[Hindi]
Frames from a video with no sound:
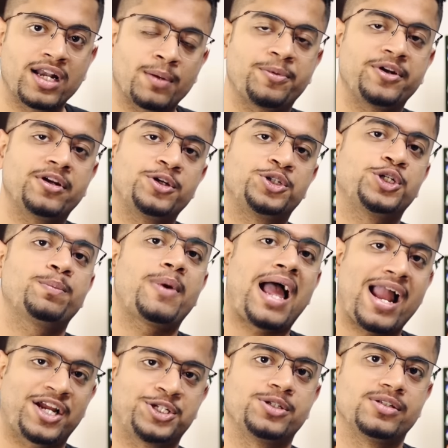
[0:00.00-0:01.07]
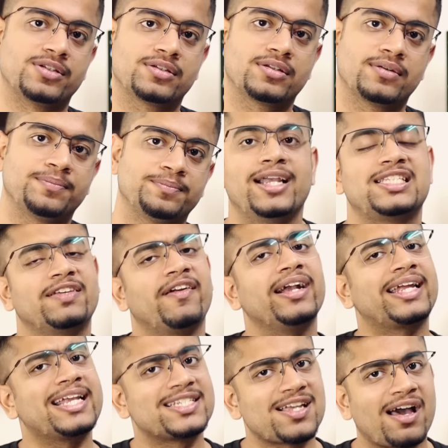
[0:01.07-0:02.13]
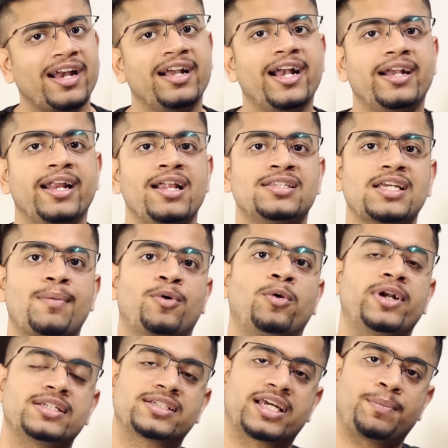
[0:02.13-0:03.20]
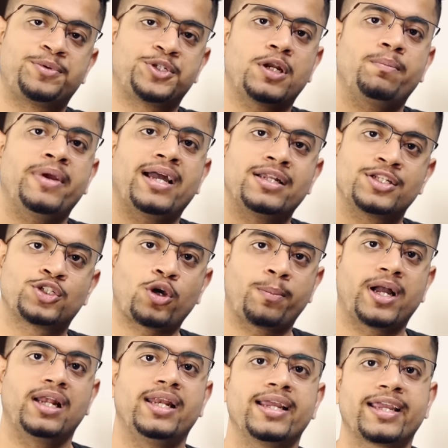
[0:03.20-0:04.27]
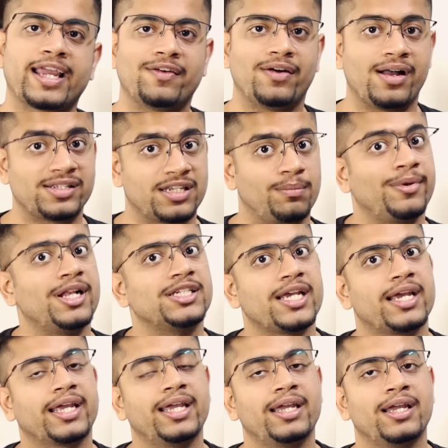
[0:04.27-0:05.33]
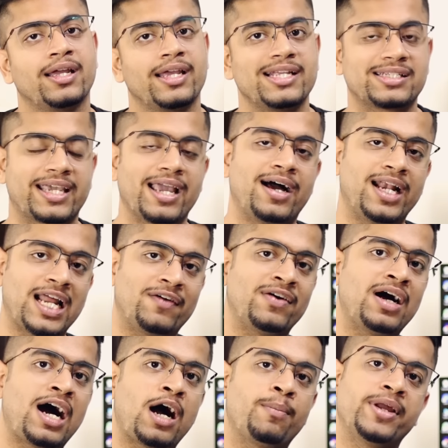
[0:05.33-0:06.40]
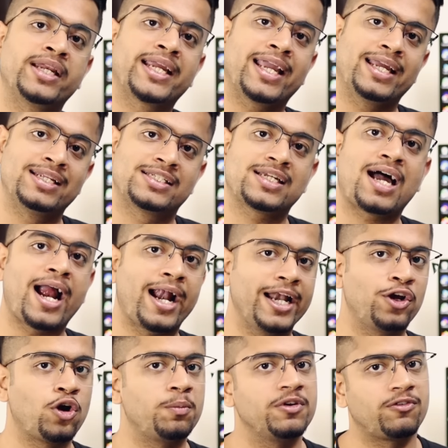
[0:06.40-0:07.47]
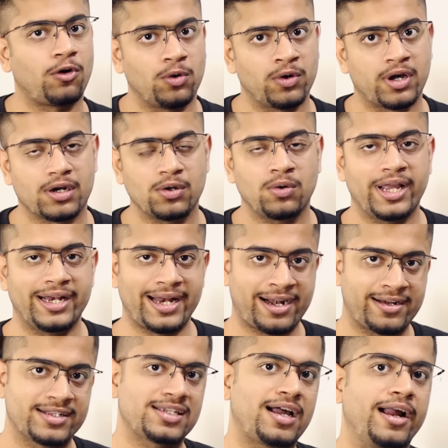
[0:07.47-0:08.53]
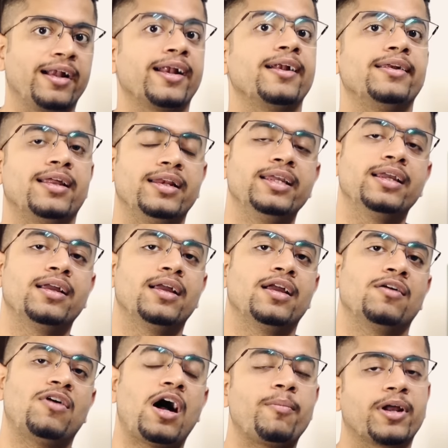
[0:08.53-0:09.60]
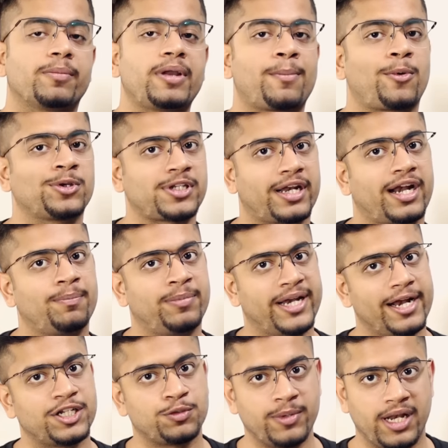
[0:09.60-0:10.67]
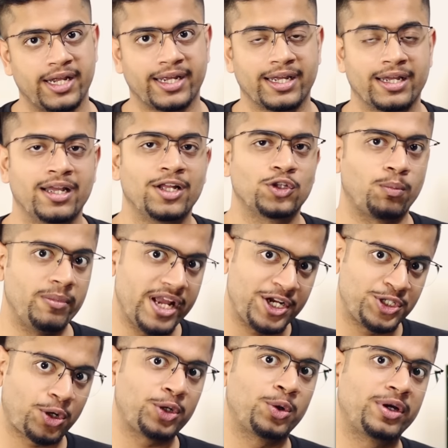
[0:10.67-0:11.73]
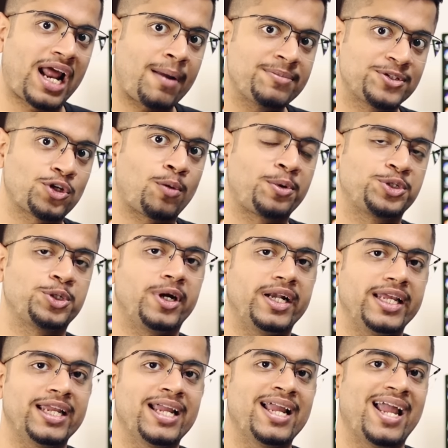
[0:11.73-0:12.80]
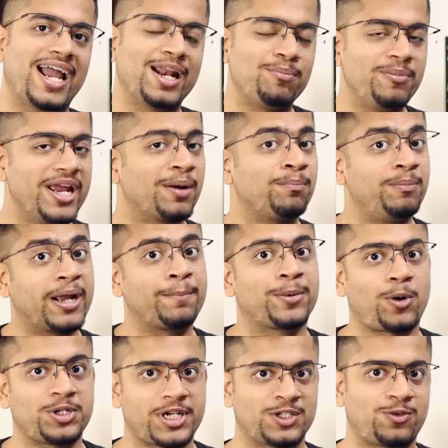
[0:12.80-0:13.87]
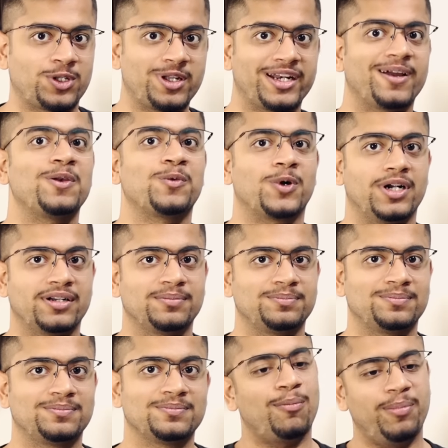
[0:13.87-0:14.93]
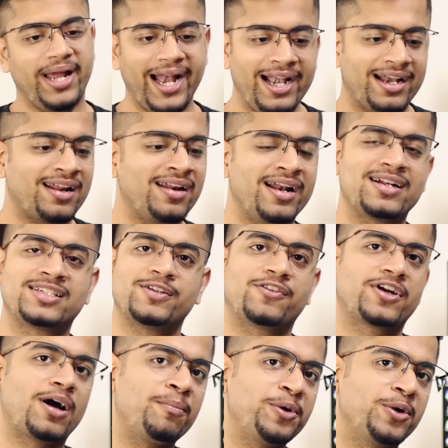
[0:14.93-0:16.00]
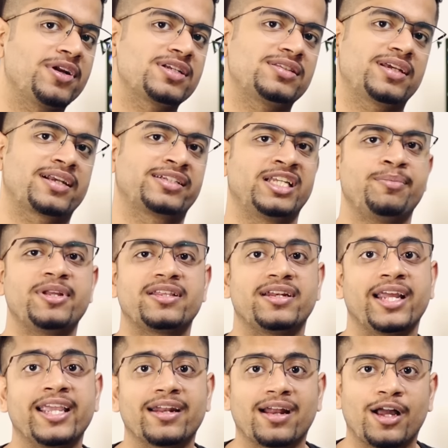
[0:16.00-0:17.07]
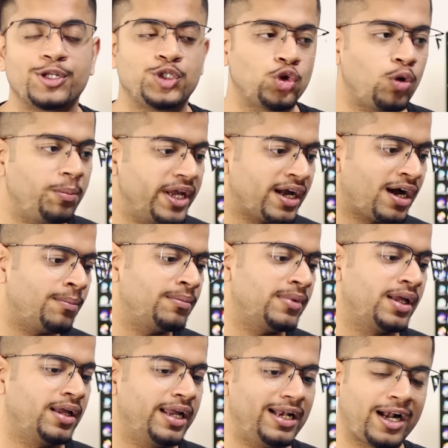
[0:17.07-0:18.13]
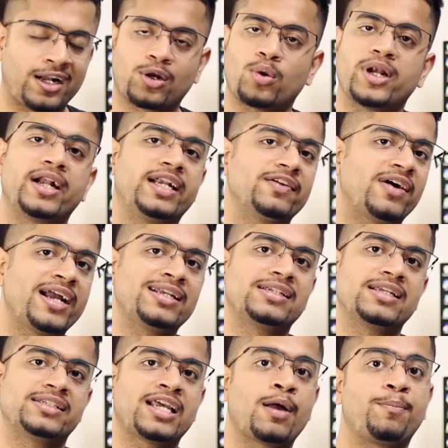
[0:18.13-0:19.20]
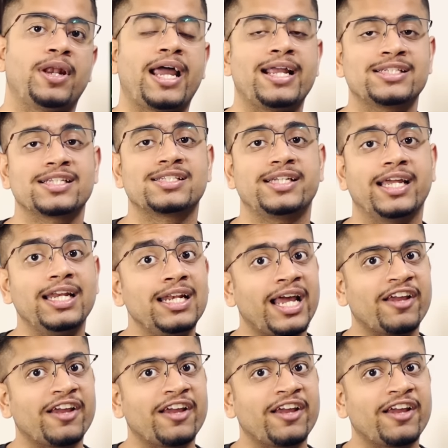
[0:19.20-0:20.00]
एंटरप्रेन्योरशिप एक्शंस इस इवेंट की सारी डिटेल्स आपको डिस्क्रिप्शन में अनस्टॉप का लिंक है वहां से मिल जाएंगी इसके अलावा आप इनके इंस्टा आईडी को भी फॉलो कर लो इनेक्टस आई आई दिल्ली वहां पर भी आपको सारे अपडेट्स मिलेंगे तो मेक श्योर यू ग्रैप दिस अपॉर्चुनिटी एंड मेक बिग प्रोजेक्ट्स फॉर द रियल वर्ल्ड अब इंटरनेट सिर्फ कंप्यूटर्स तक सीमित नहीं रहा जो भी हम इलेक्ट्रॉनिक डिवाइसेस या अप्लायंसेस डेली